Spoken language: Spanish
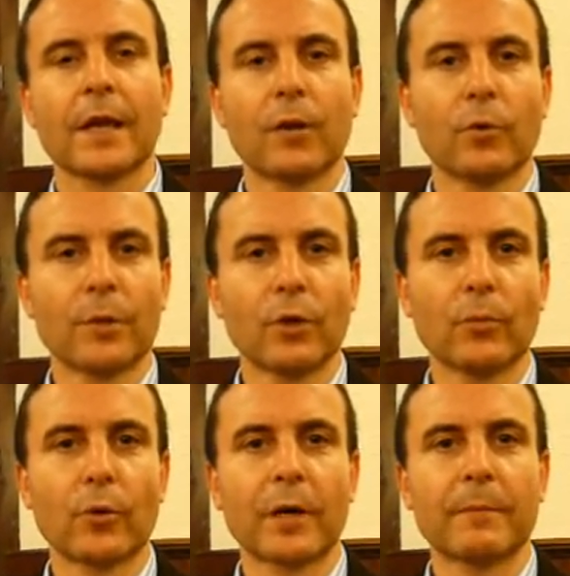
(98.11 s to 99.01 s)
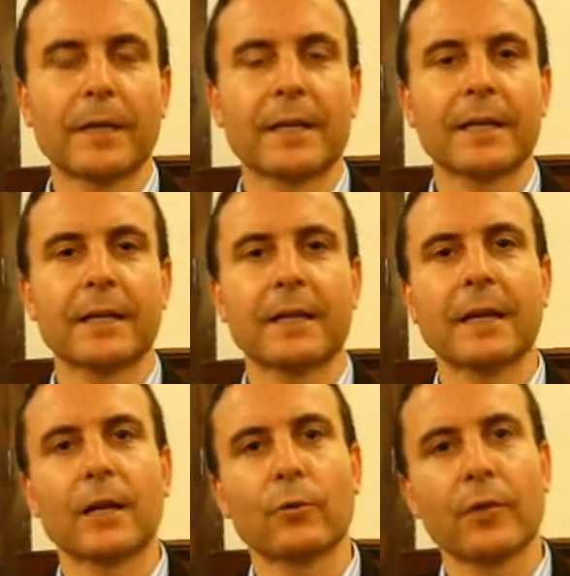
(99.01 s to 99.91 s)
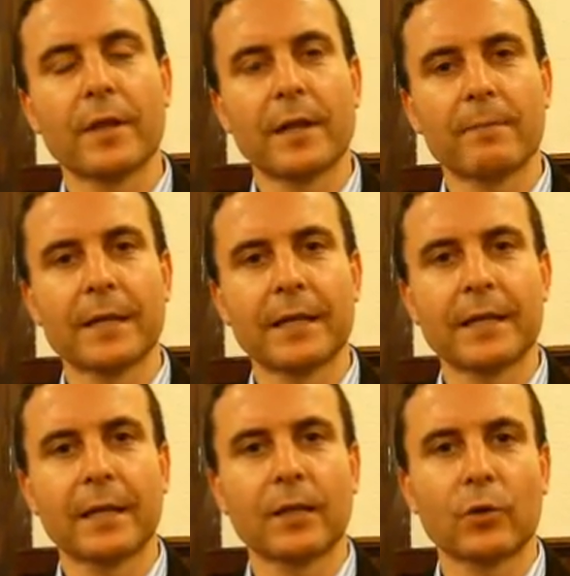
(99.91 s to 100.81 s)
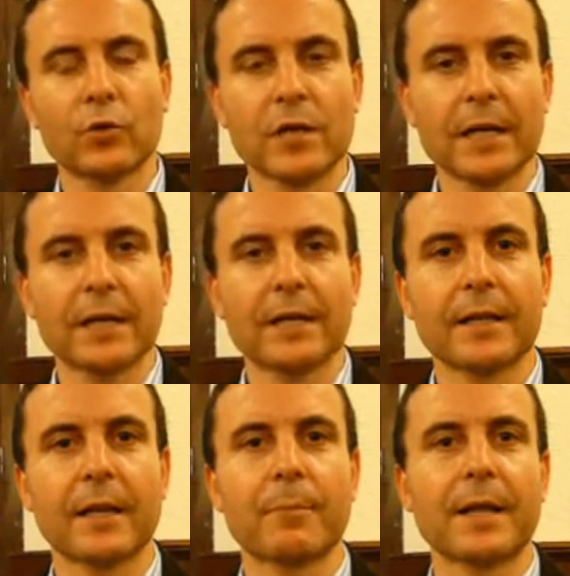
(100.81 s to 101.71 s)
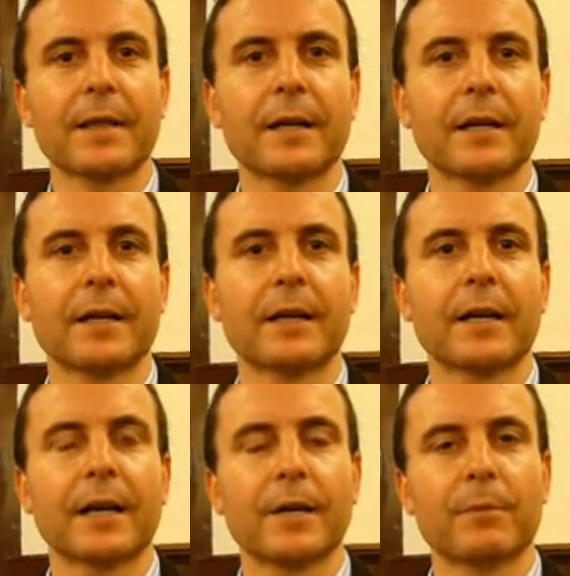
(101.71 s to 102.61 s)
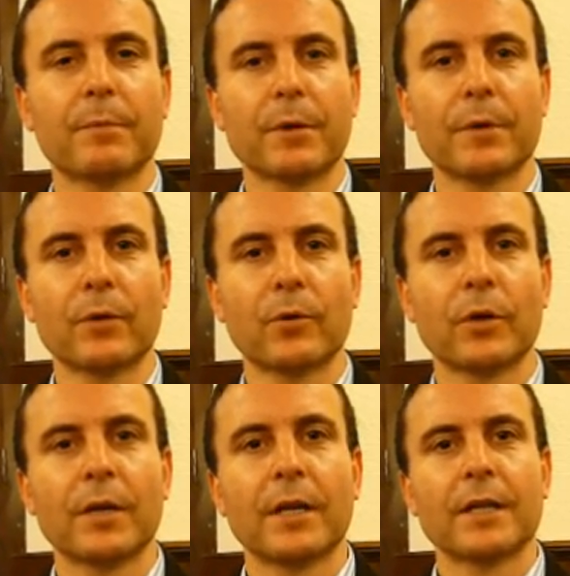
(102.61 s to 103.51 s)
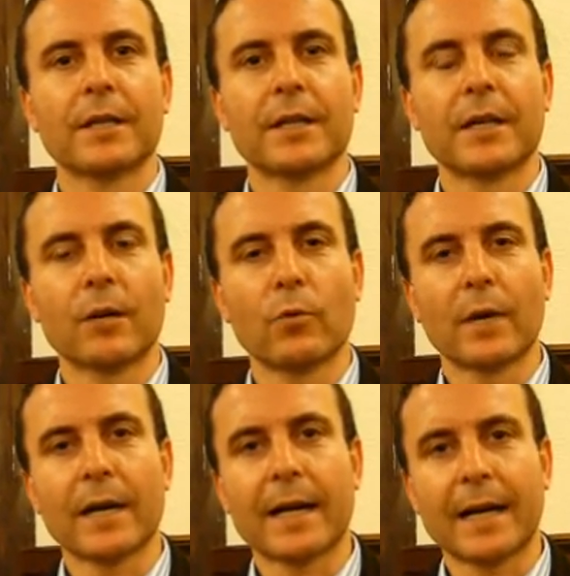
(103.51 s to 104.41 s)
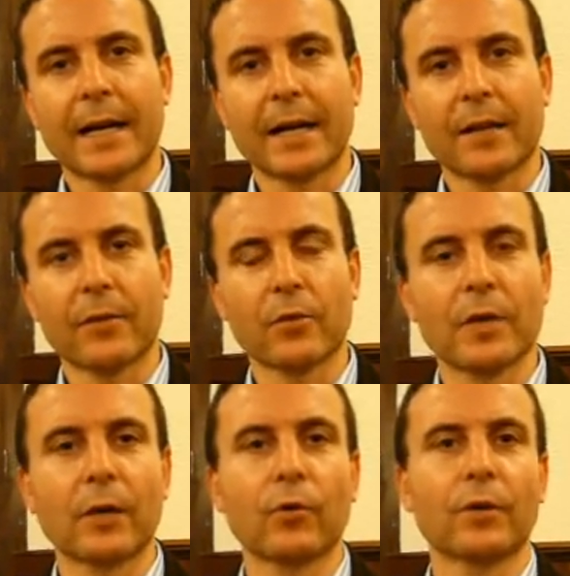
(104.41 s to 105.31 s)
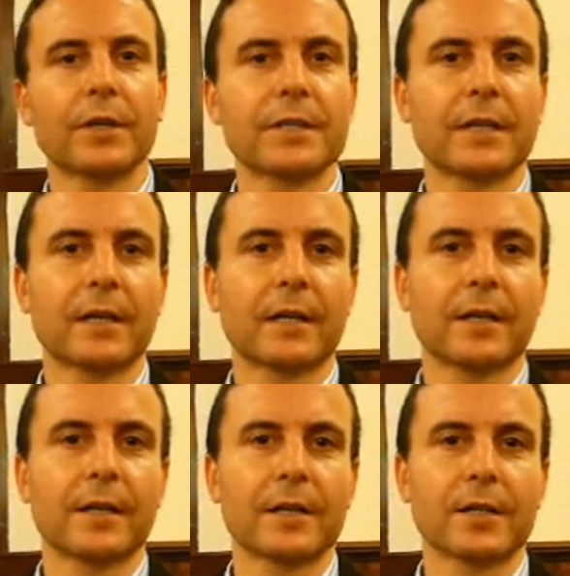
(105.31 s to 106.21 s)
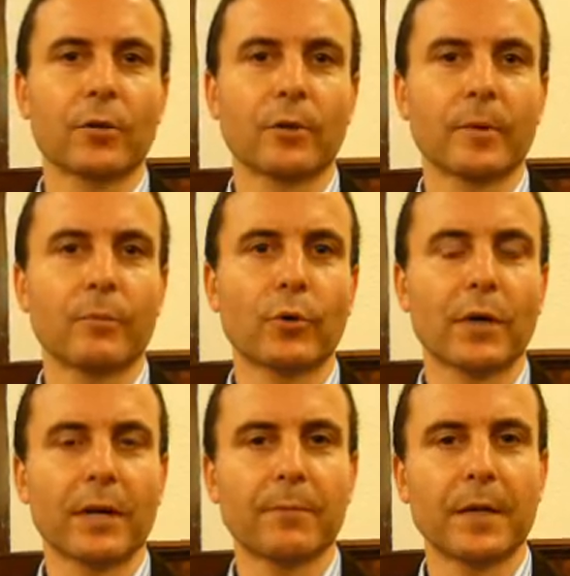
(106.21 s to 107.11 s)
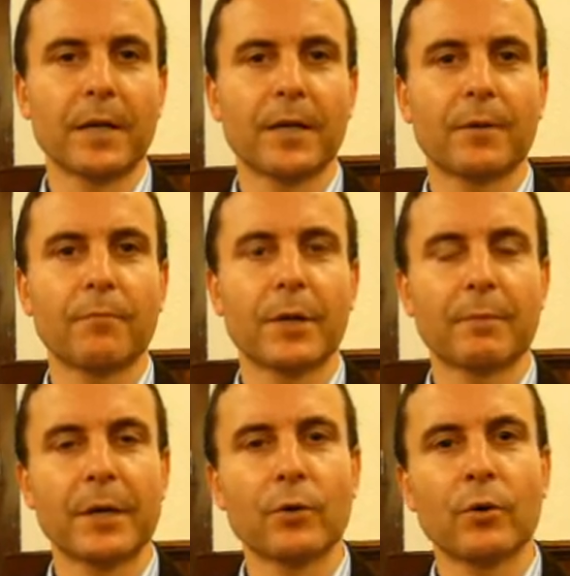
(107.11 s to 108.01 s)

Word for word: El domingo por la mañana, a las 12 de la mañana y con salida de la Plaza Jaime I, tendrá lugar la recreación de la conquista de Segorbe por Jaime I,